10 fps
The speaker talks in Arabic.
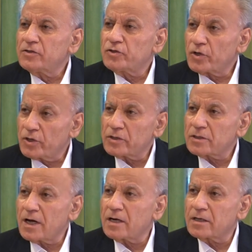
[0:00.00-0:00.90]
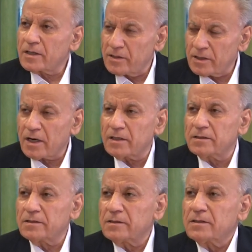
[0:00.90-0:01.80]
تشنكيز خان كثيرا
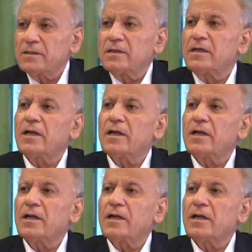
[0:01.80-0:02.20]
نعم.